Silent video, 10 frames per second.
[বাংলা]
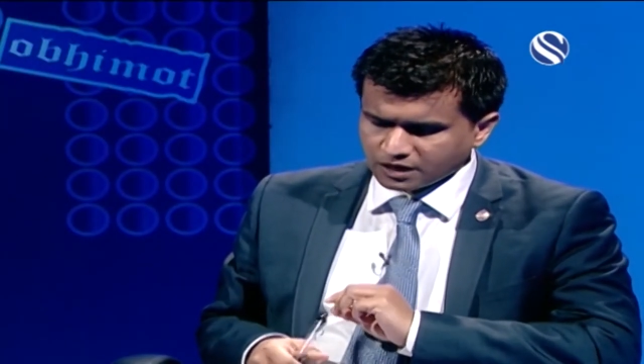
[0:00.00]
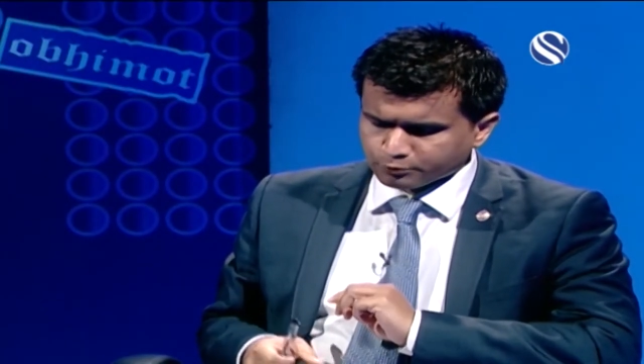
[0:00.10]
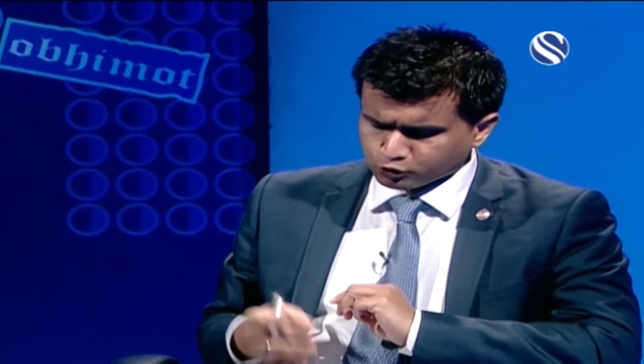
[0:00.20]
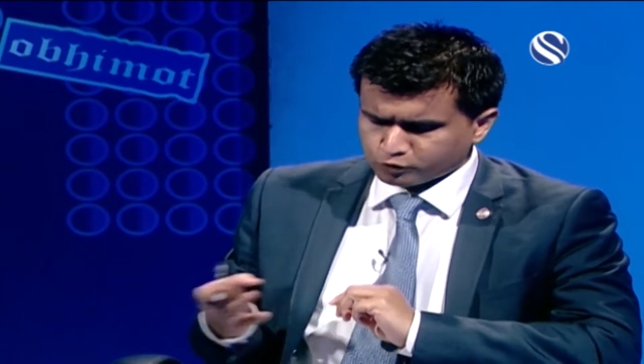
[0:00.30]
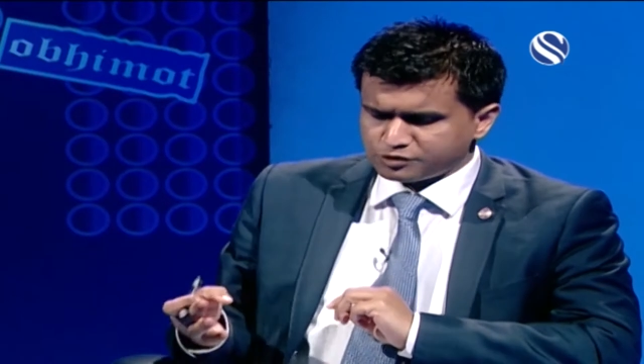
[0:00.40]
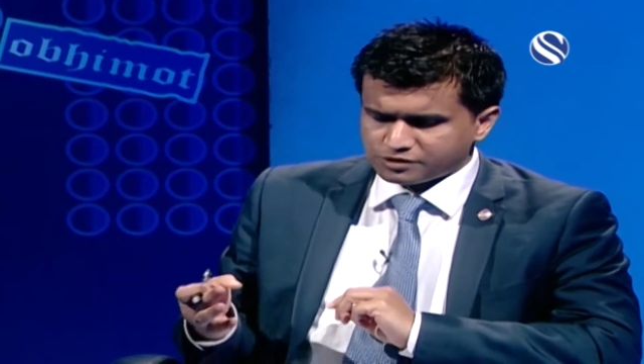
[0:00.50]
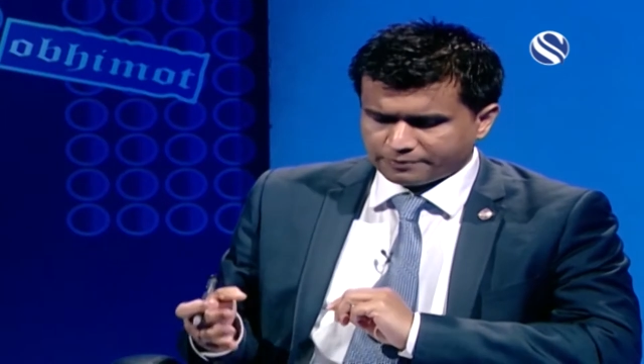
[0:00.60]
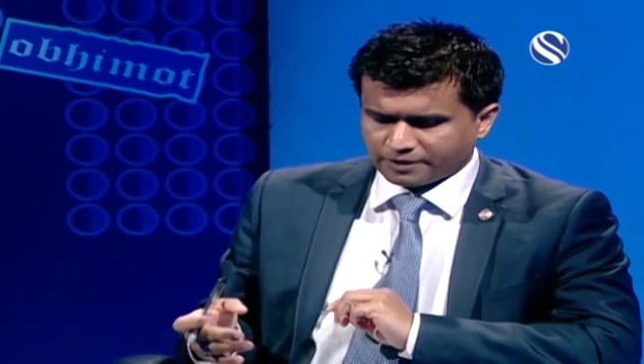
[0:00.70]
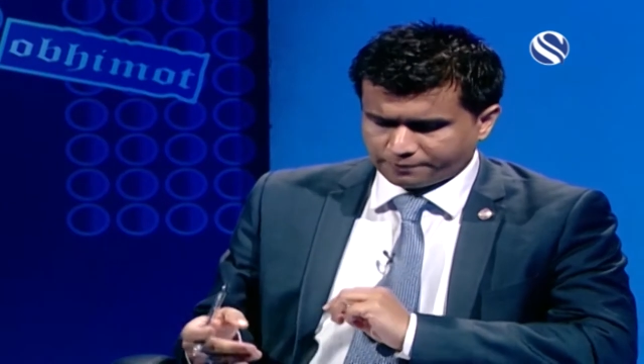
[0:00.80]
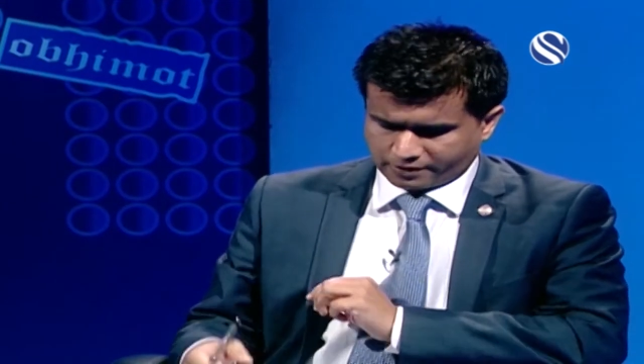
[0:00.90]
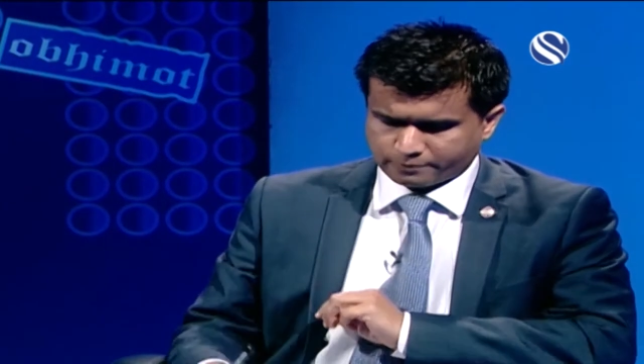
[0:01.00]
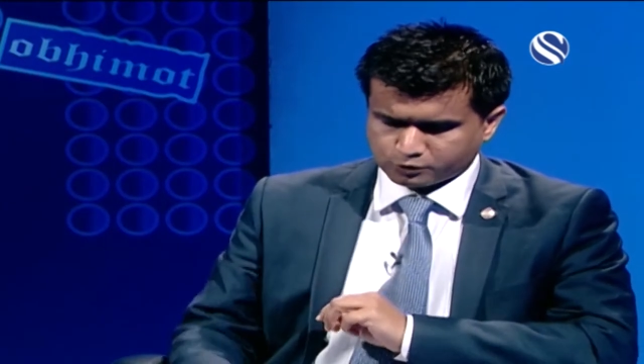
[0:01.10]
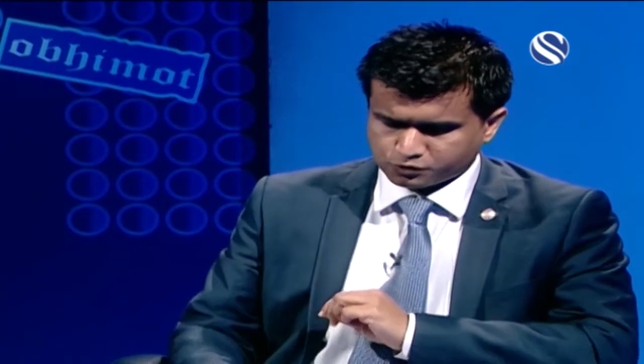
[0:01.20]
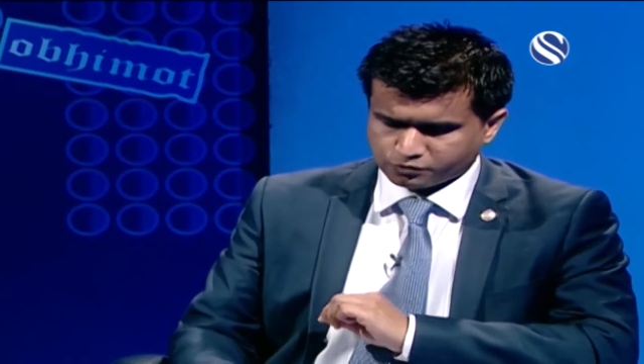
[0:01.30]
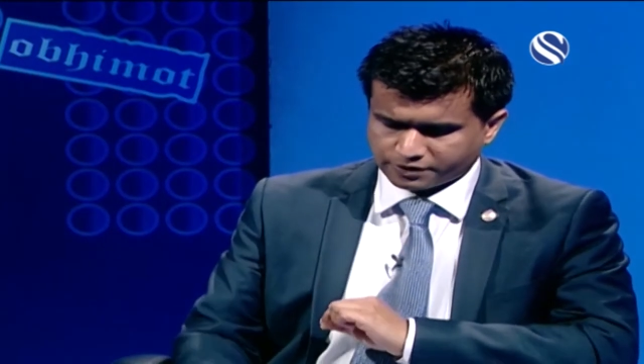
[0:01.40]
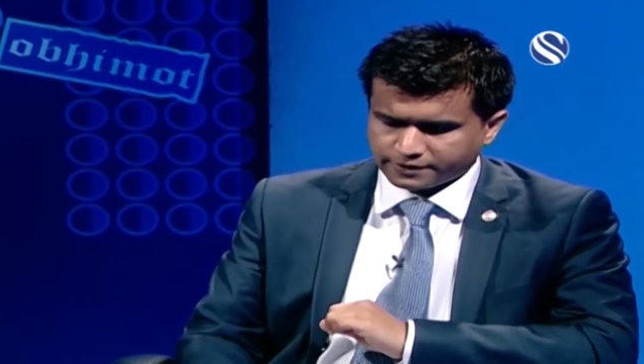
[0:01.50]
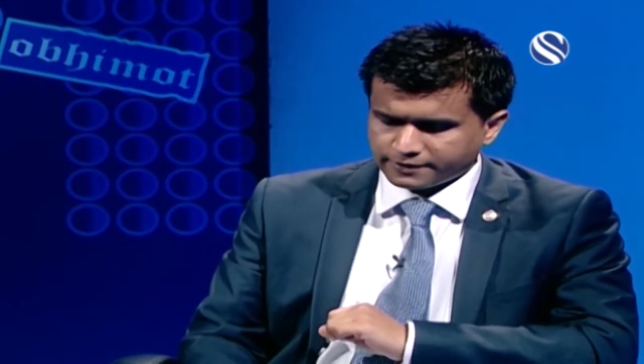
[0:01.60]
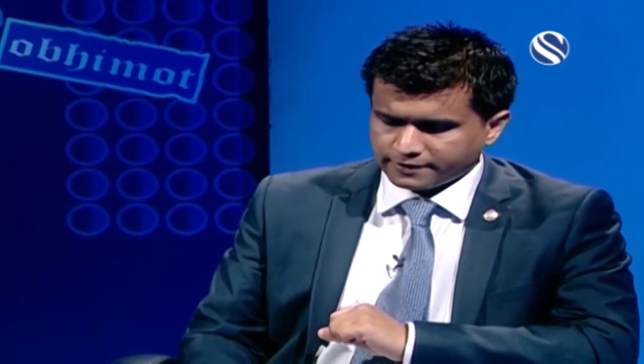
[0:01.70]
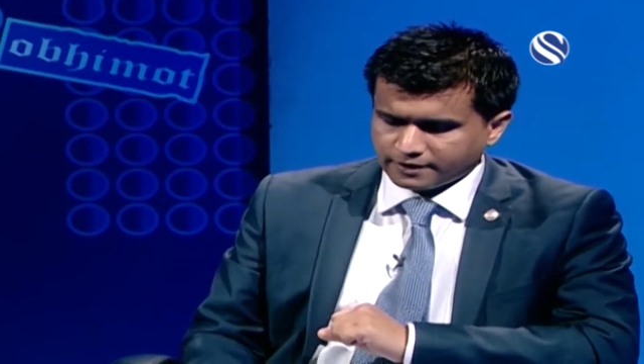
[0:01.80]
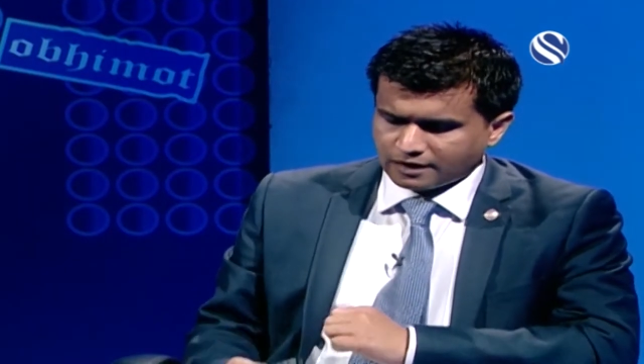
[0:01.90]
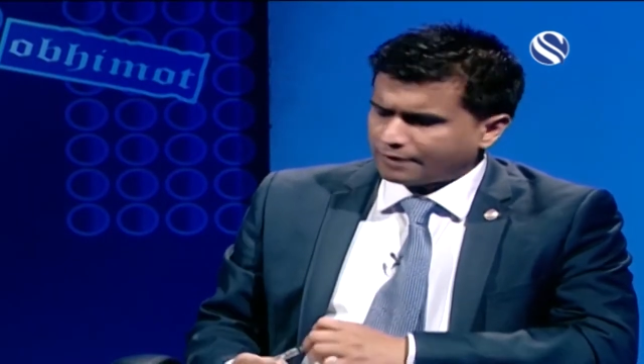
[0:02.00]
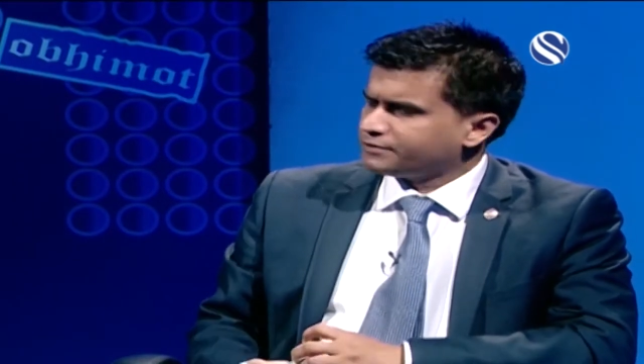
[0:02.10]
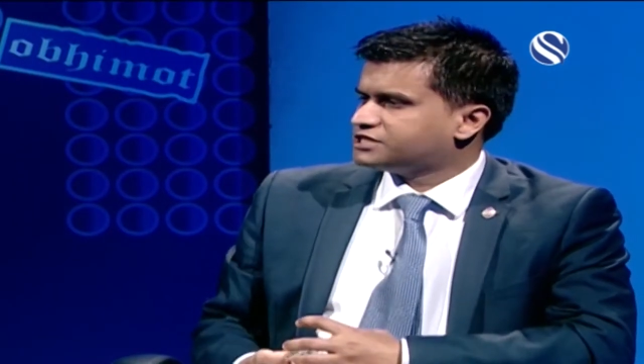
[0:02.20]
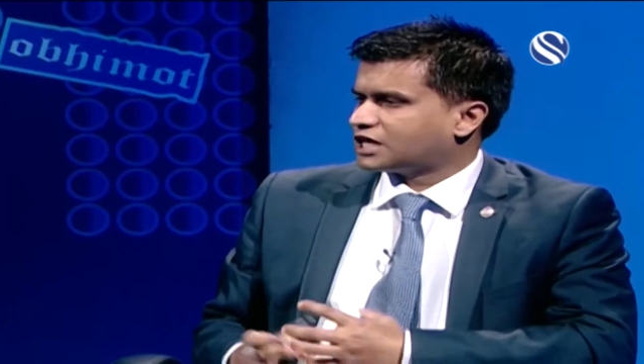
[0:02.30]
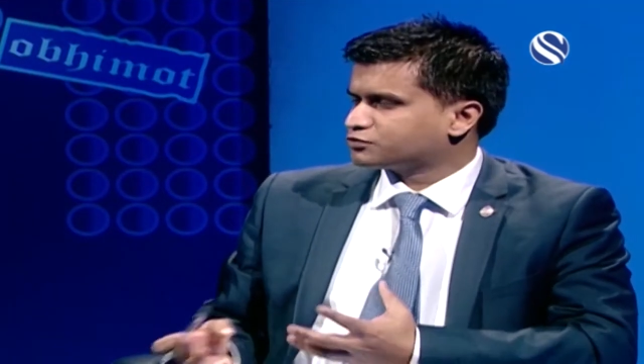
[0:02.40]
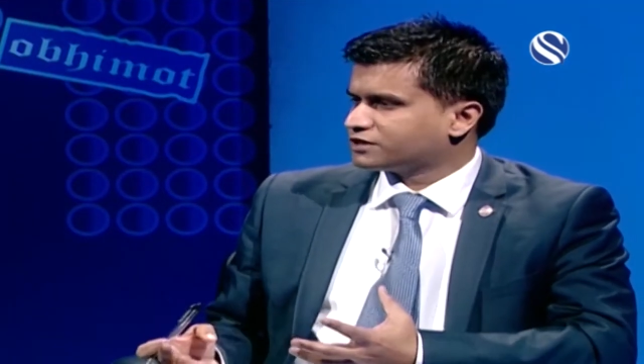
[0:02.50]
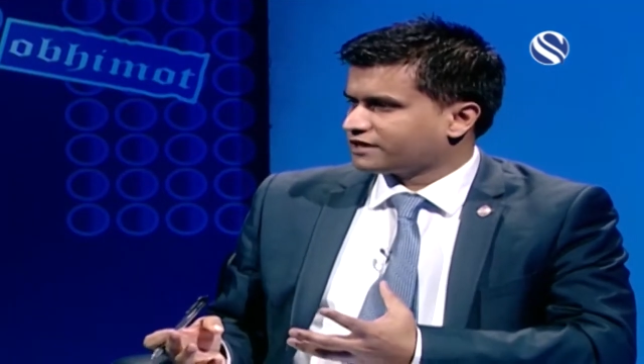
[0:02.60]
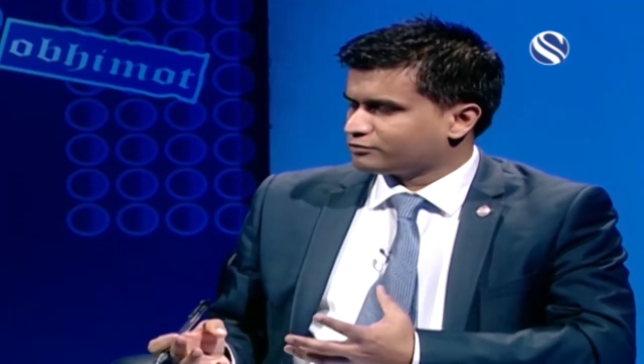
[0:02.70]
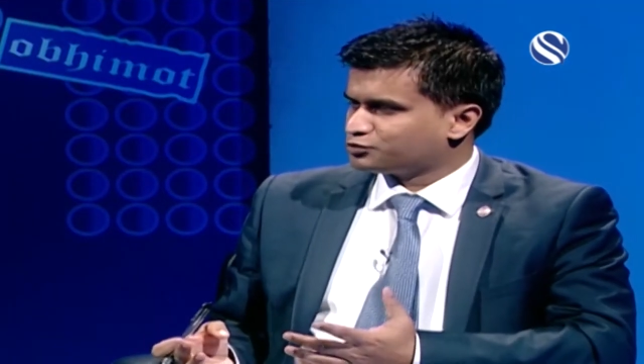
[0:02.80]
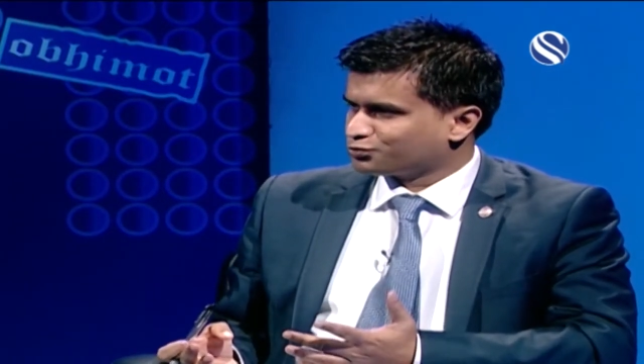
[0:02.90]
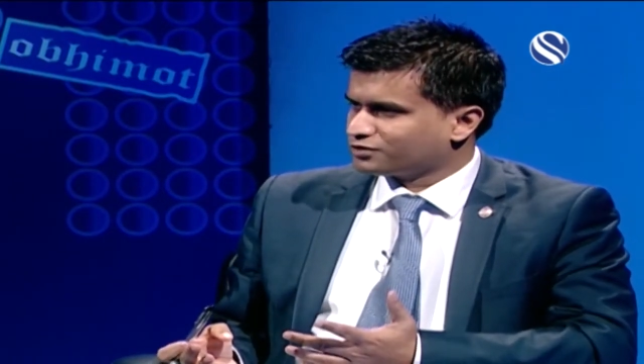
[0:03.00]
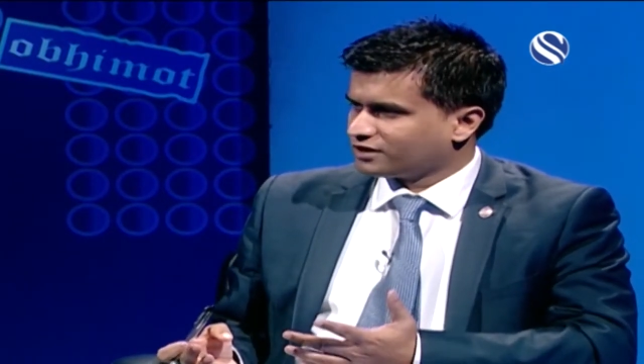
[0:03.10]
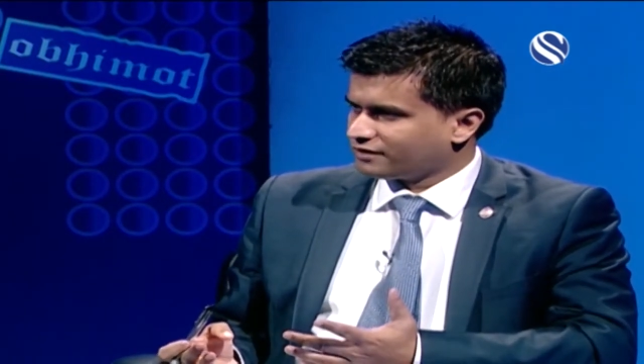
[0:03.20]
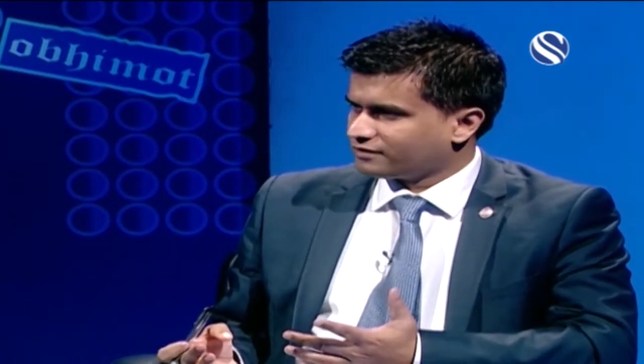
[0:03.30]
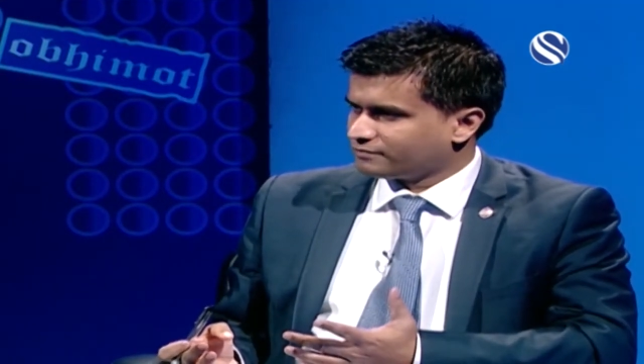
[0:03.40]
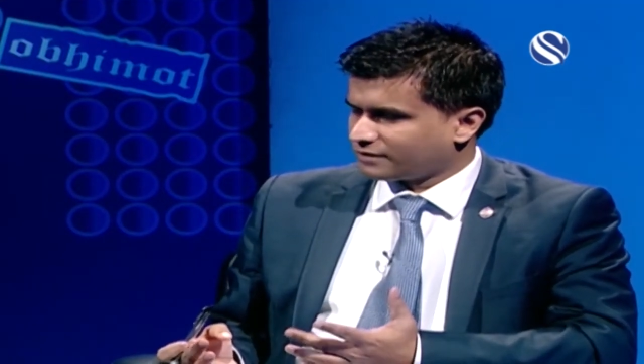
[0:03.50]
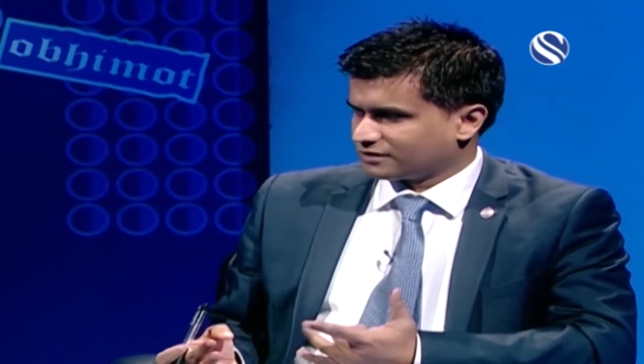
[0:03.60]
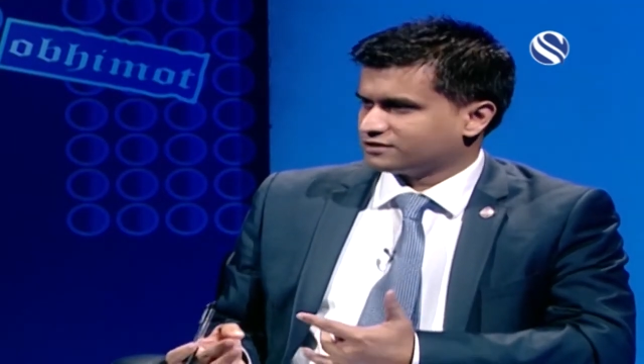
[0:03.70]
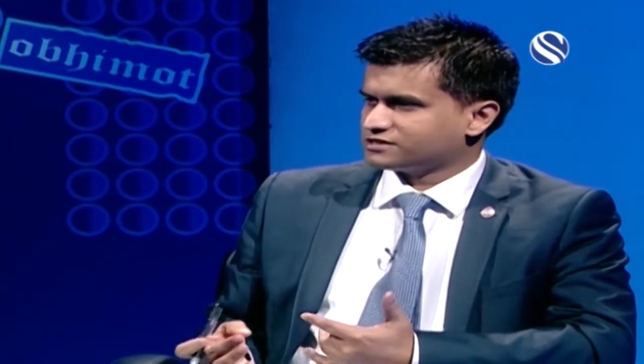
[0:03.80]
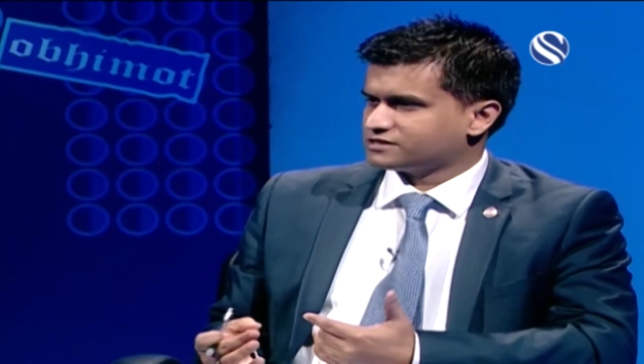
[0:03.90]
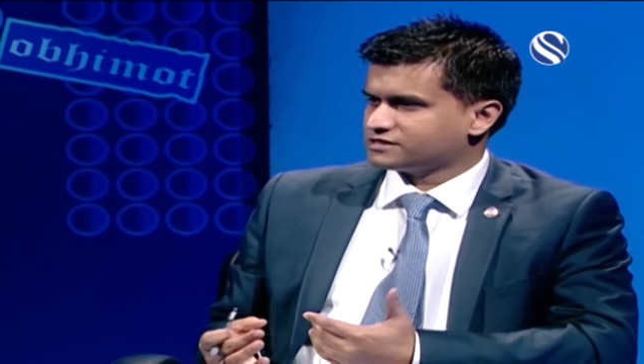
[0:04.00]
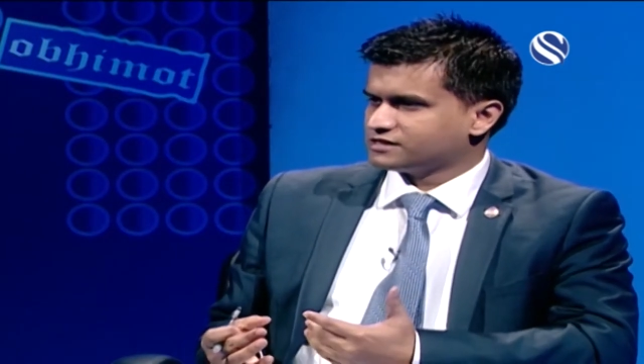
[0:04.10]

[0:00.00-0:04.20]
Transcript: প্রথমে যদি আমি আপনাকে প্রশ্ন করি আপনি জাসদে কেন যোগ দিলেন বাংলাদেশে